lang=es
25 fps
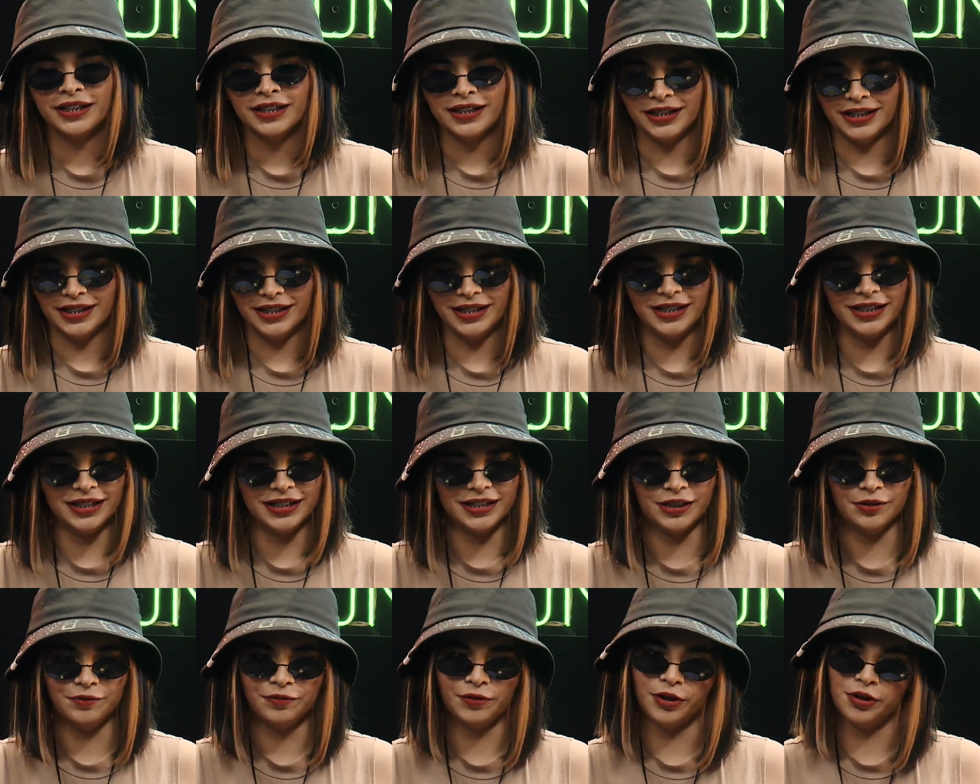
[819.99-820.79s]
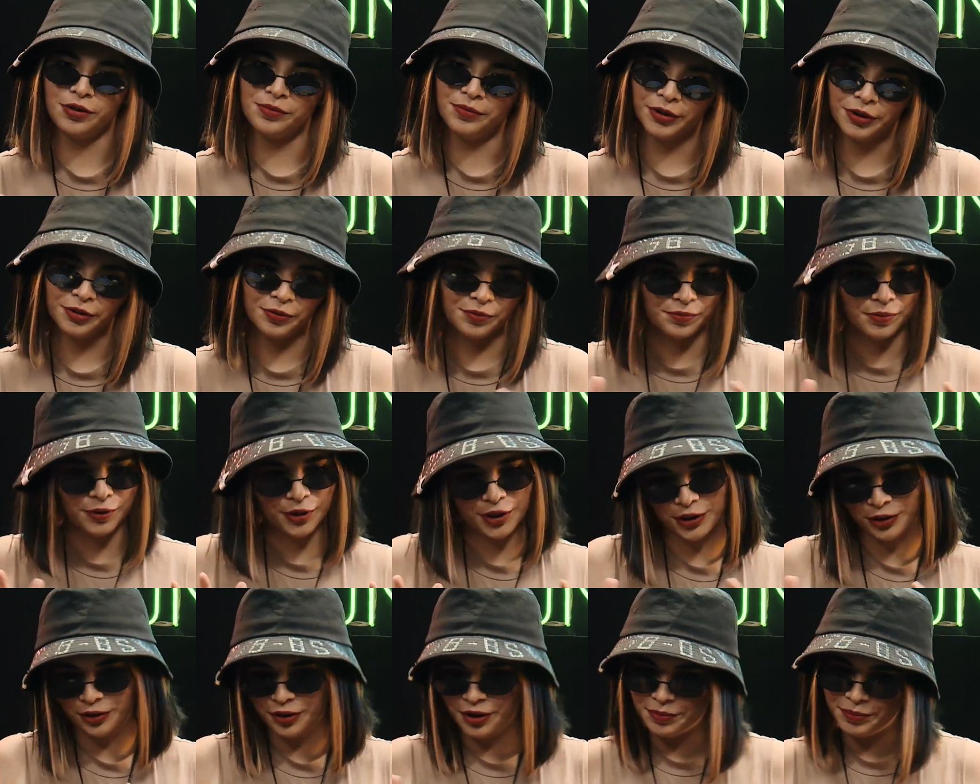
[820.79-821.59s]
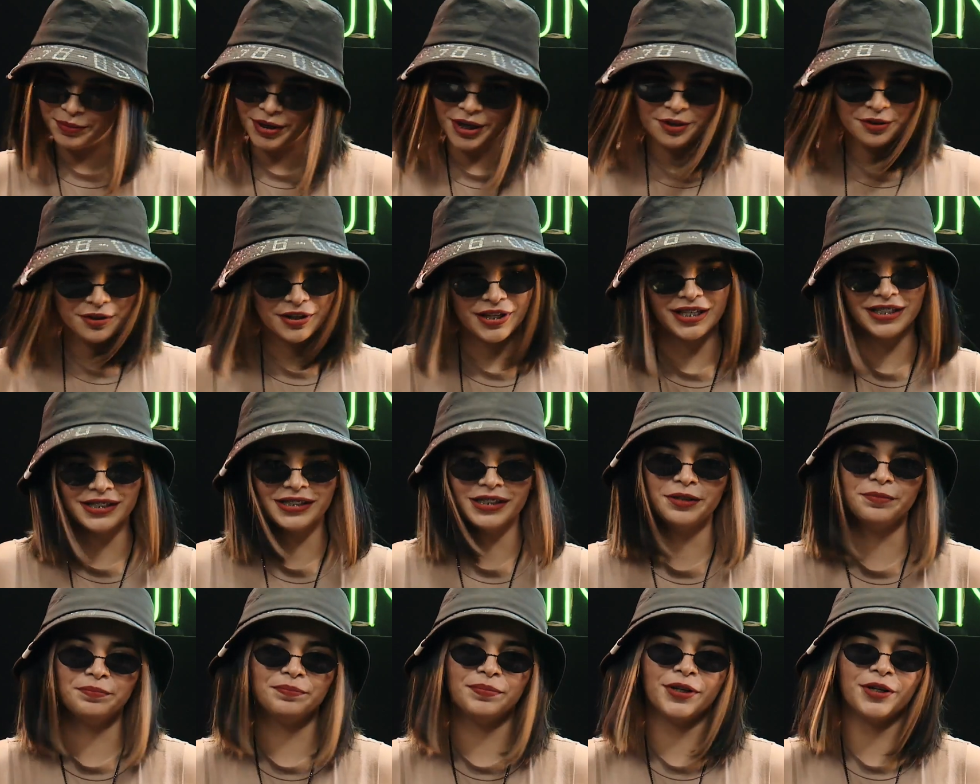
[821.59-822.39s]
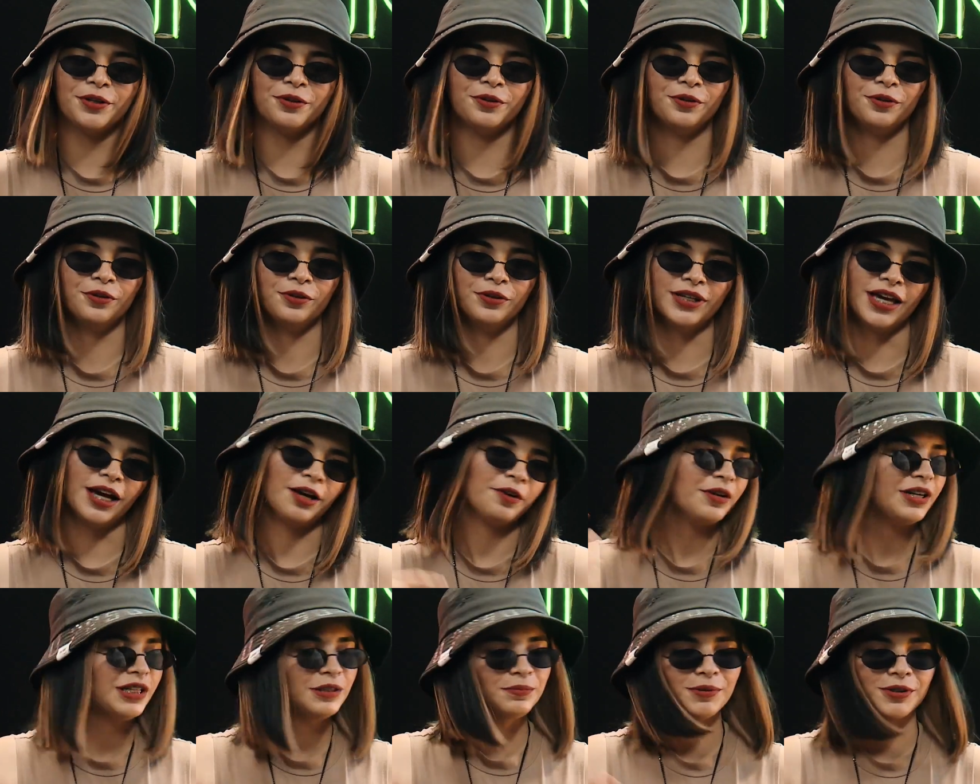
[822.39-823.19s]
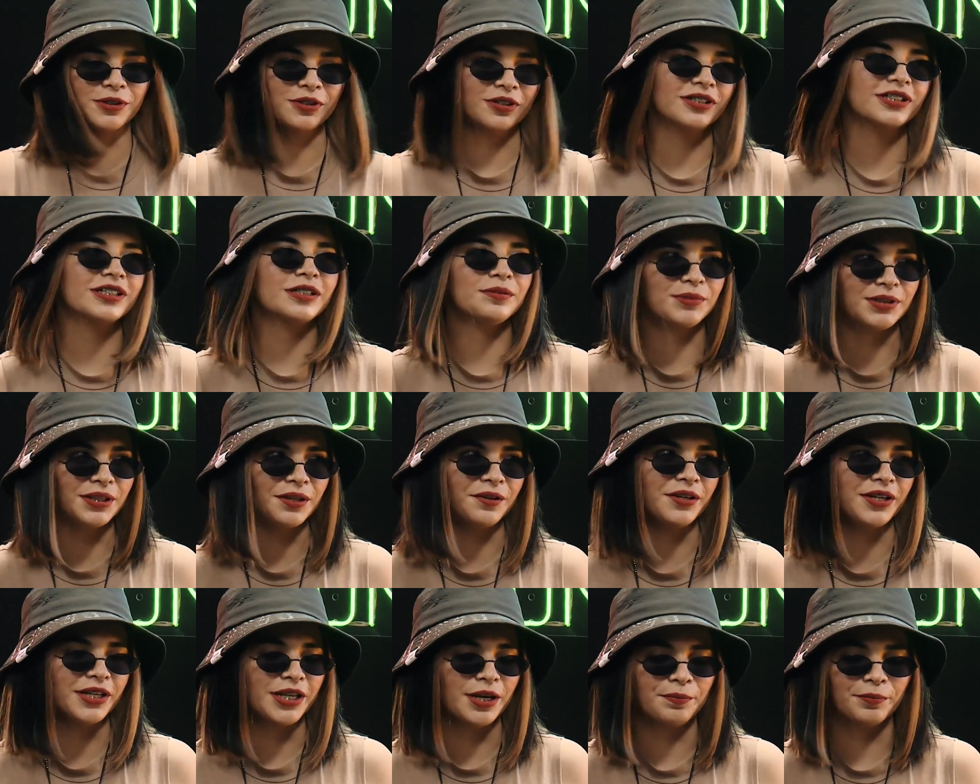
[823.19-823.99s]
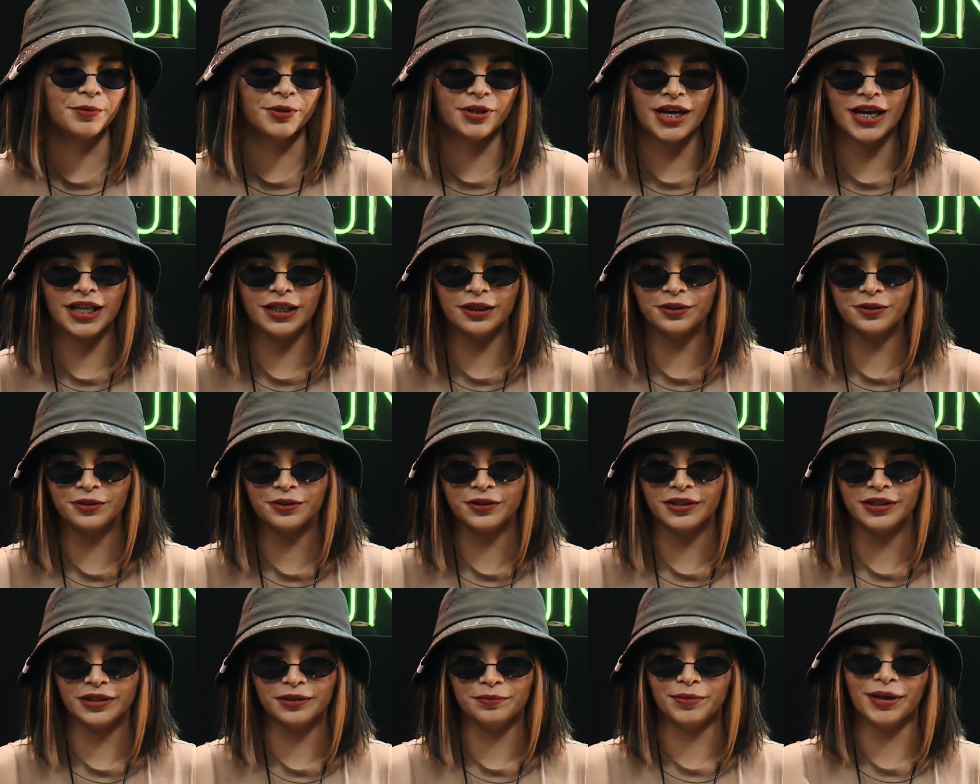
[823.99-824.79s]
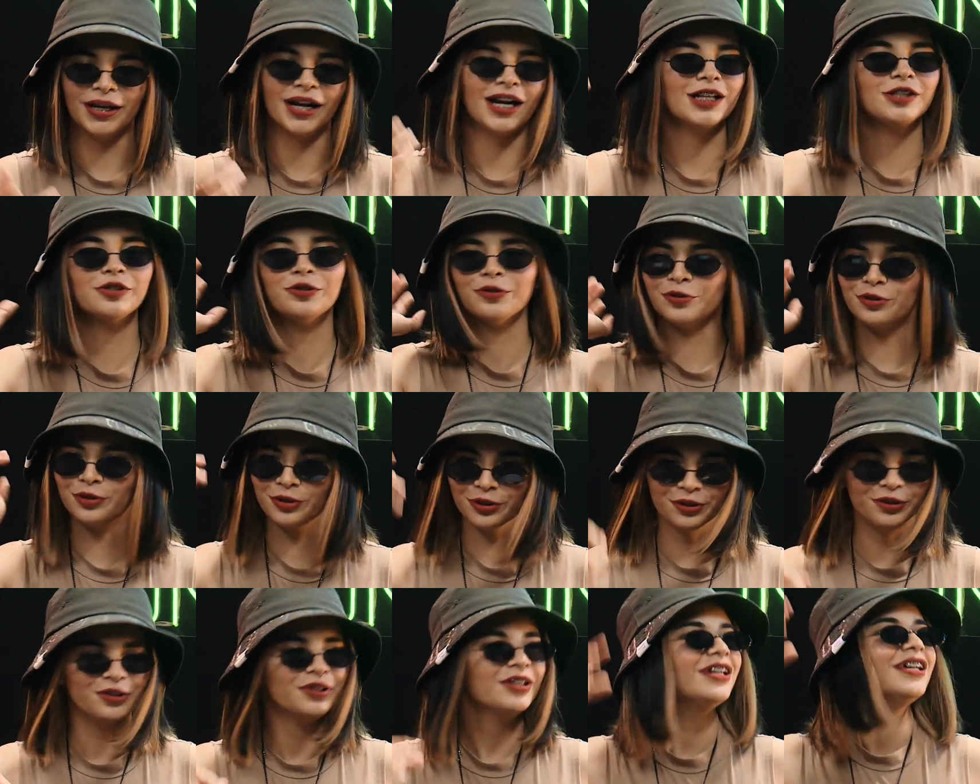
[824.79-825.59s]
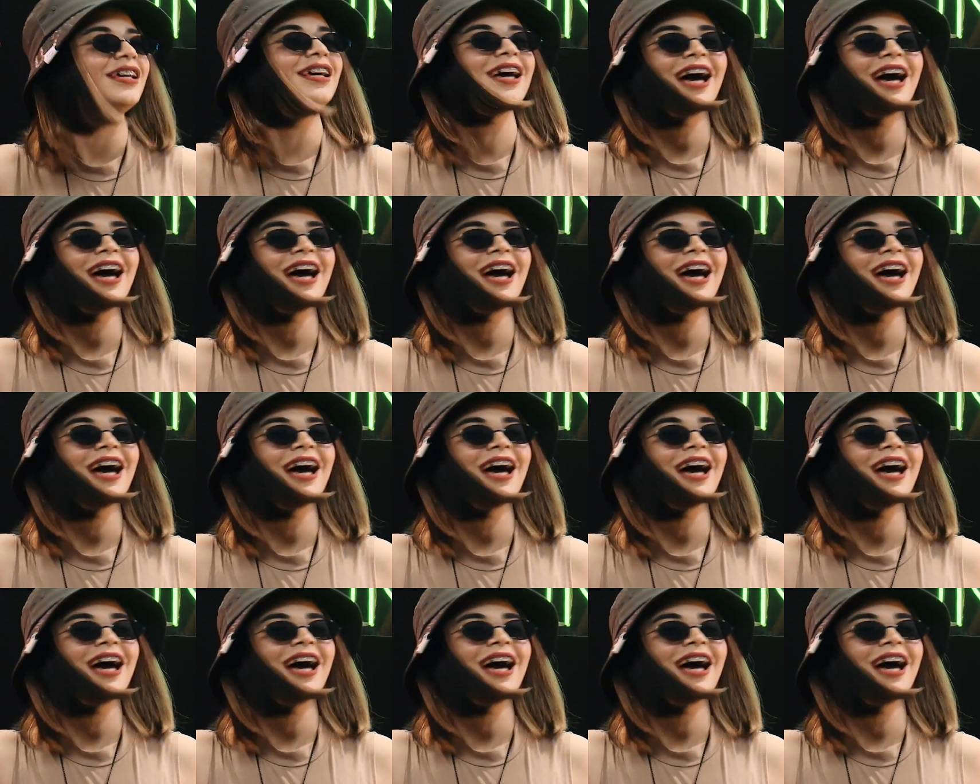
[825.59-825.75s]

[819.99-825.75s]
y sí fue como que un poquito de miedo y así, pero ya con las personas que me estaban ahí apoyando y ver al Se armó todo.